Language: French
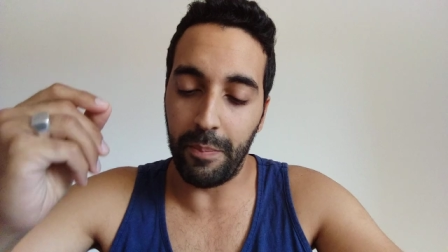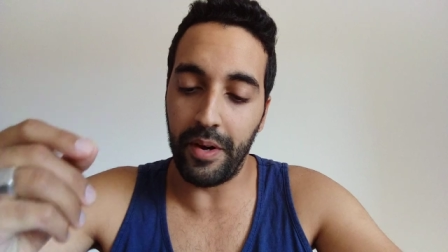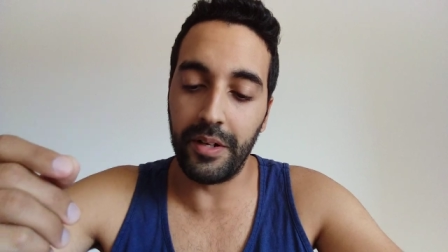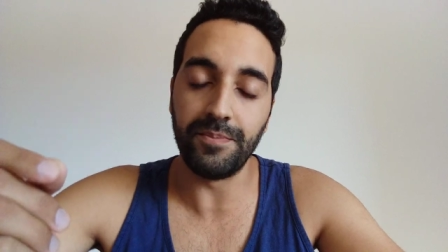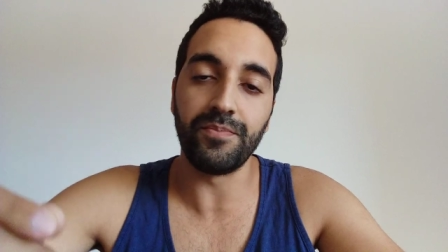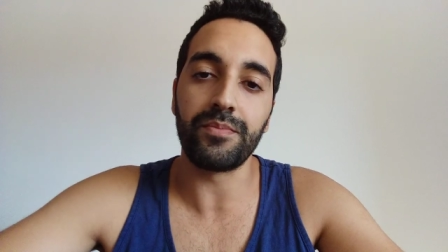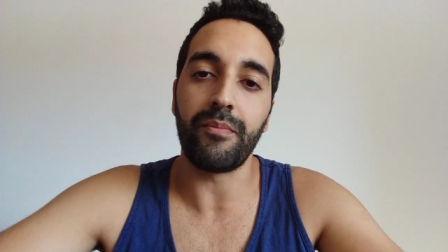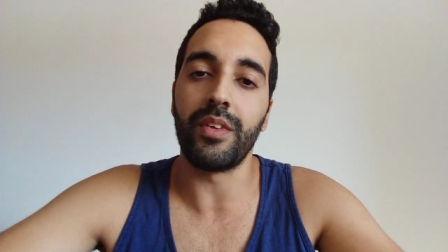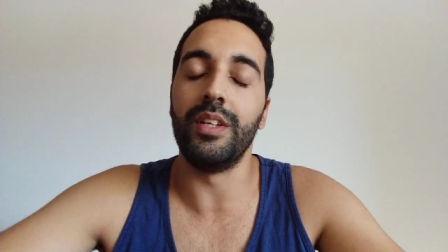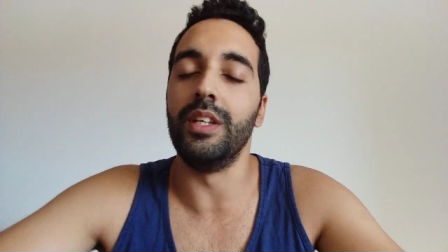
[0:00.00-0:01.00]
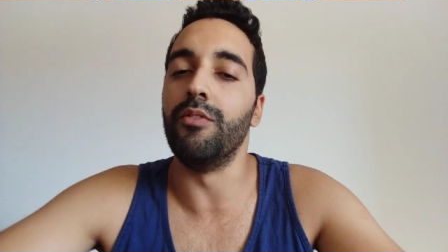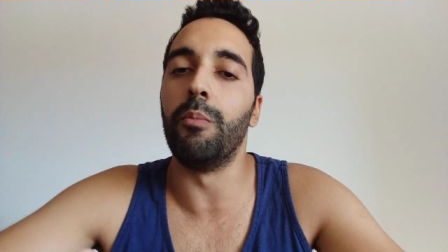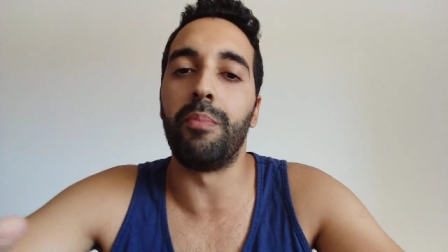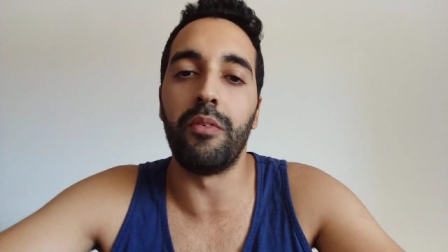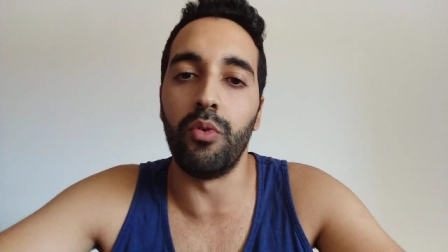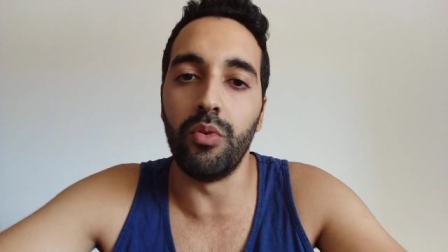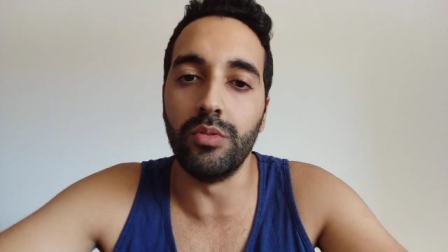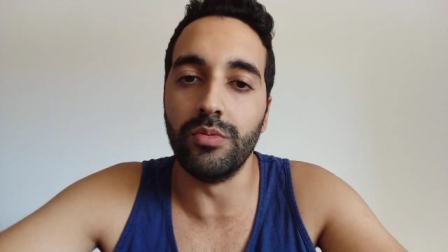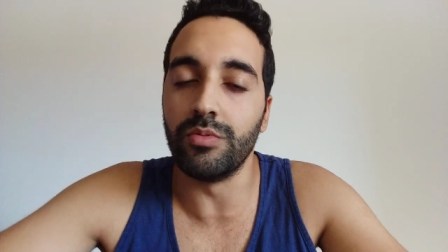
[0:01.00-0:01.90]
PayPal, ils vont pas vous.